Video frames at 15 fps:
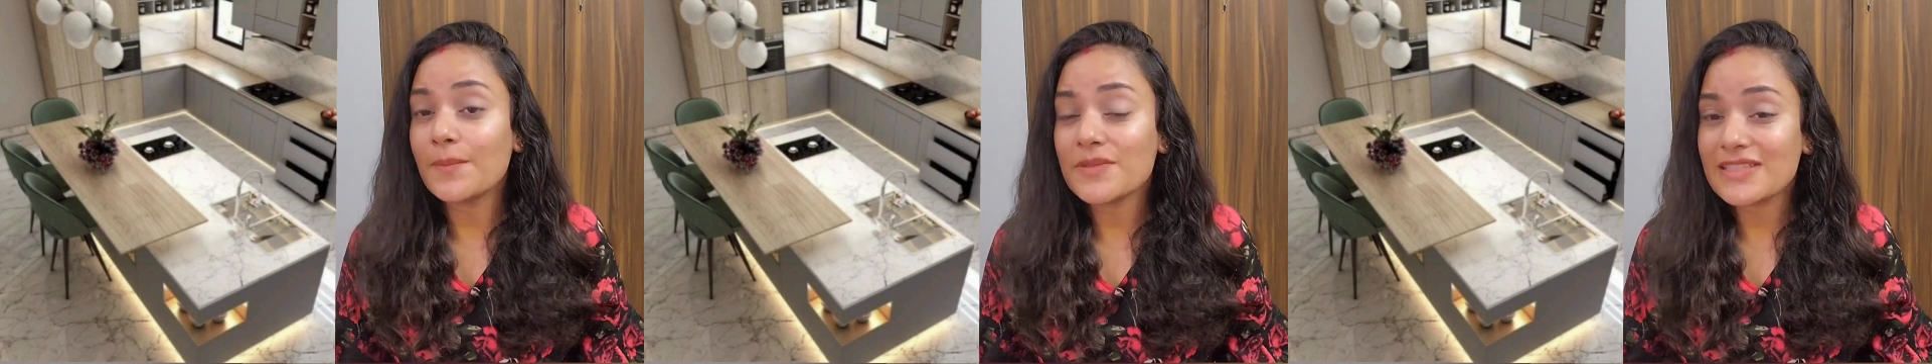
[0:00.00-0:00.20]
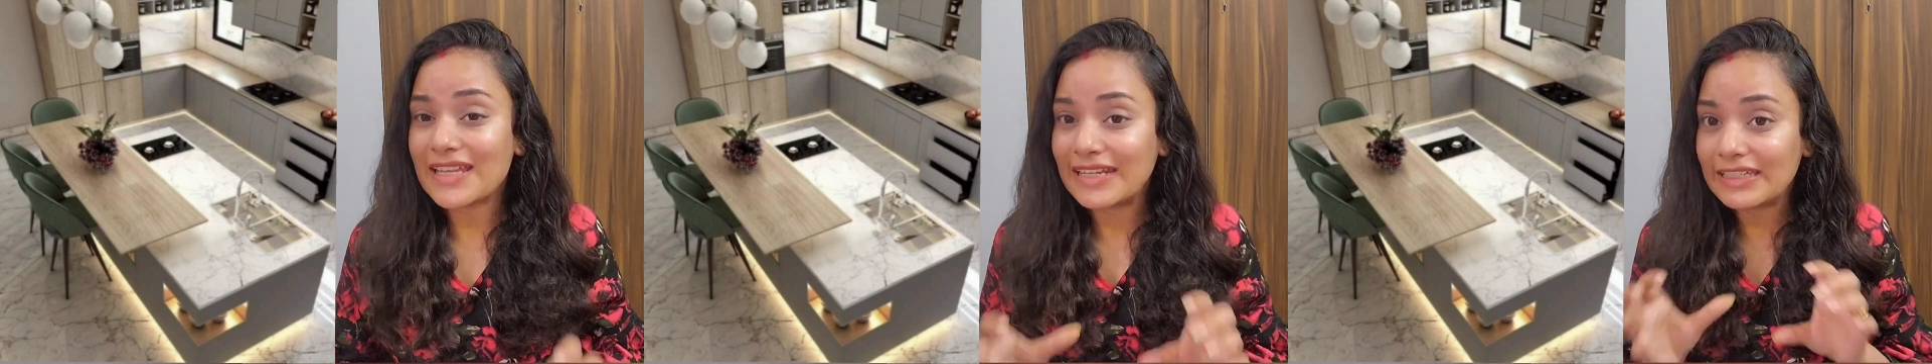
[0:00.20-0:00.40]
आप
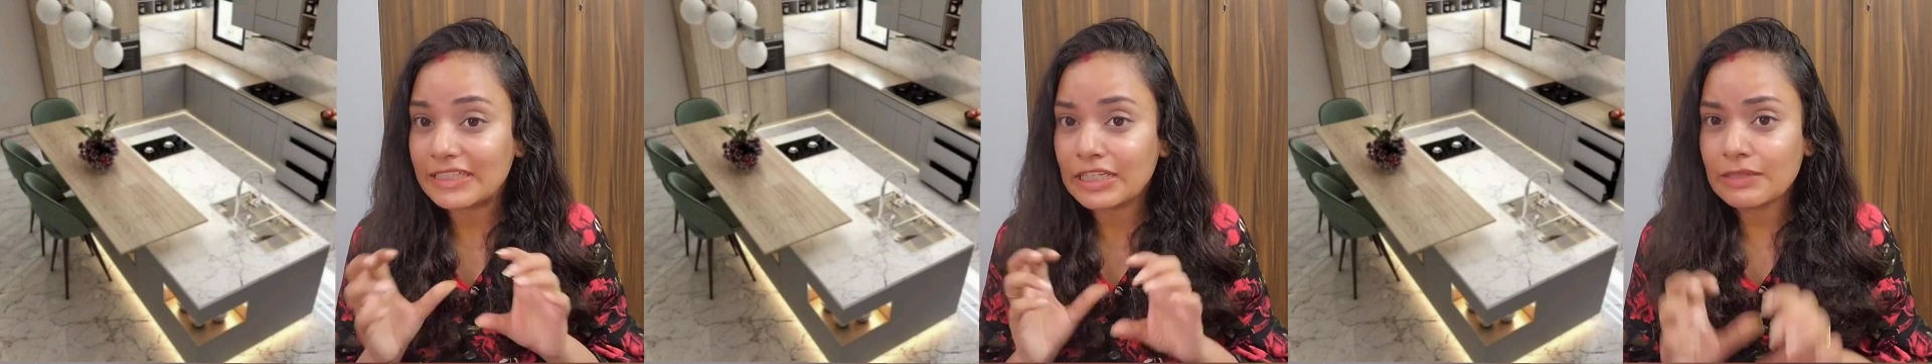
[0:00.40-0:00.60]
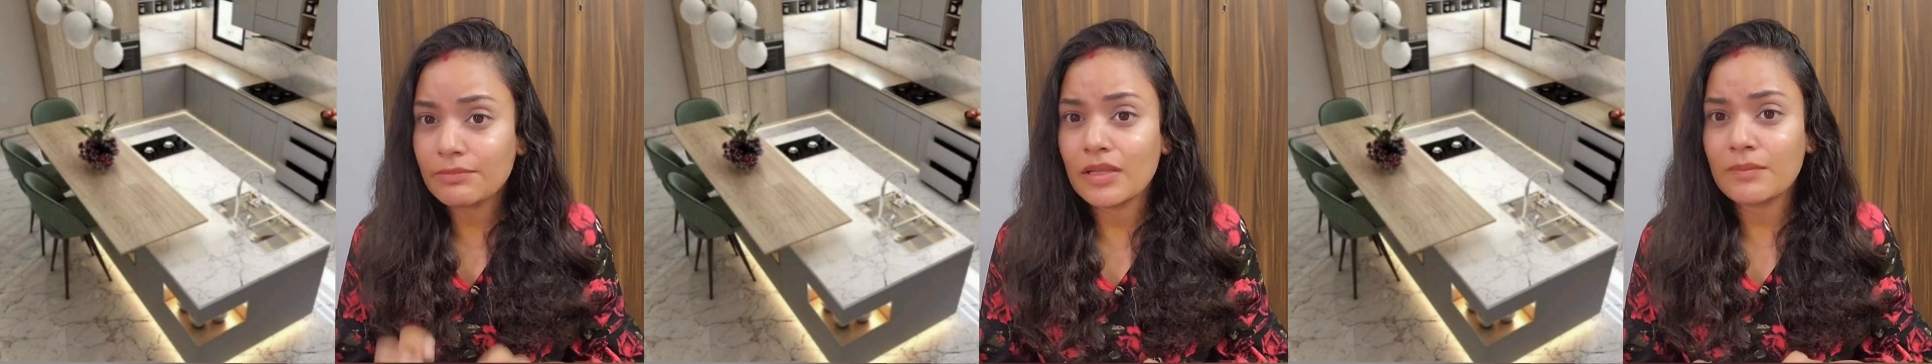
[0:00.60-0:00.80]

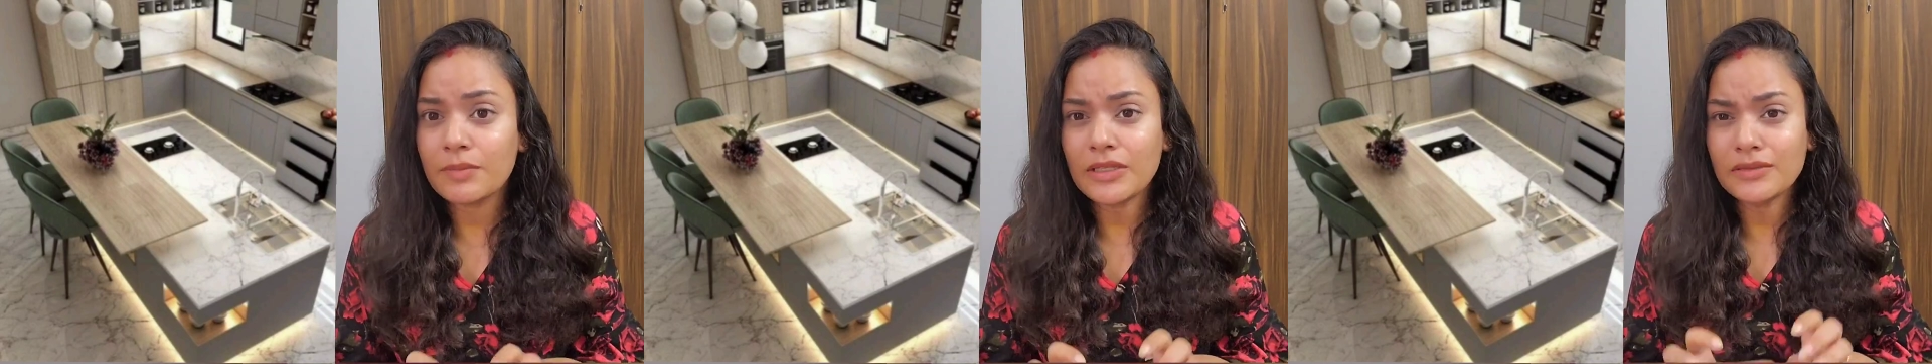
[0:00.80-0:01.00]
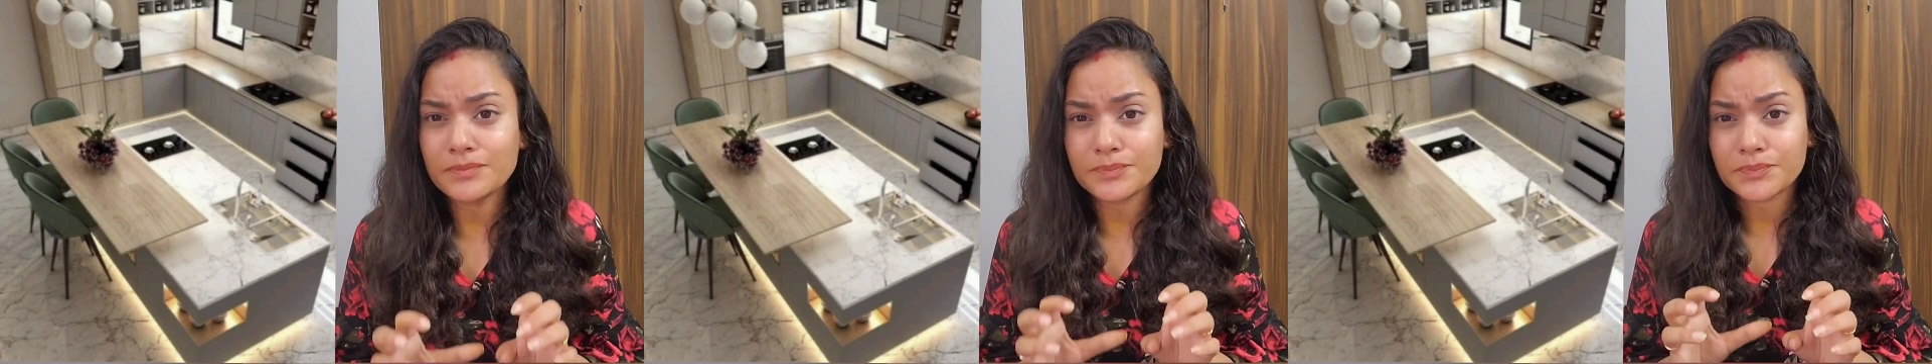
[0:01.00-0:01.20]
सेंटर में
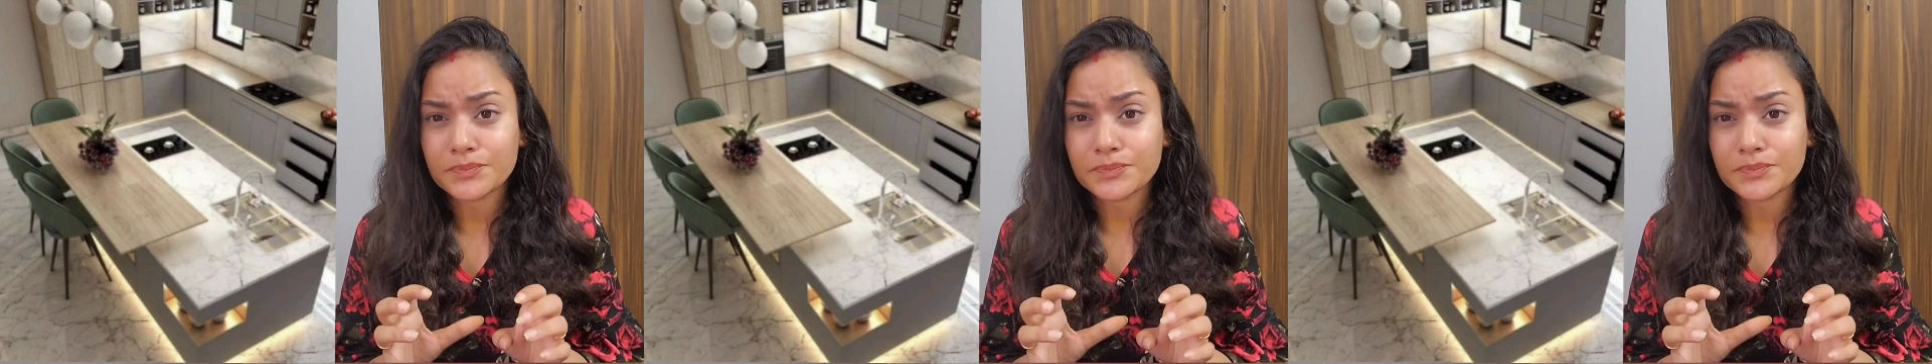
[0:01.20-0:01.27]
भी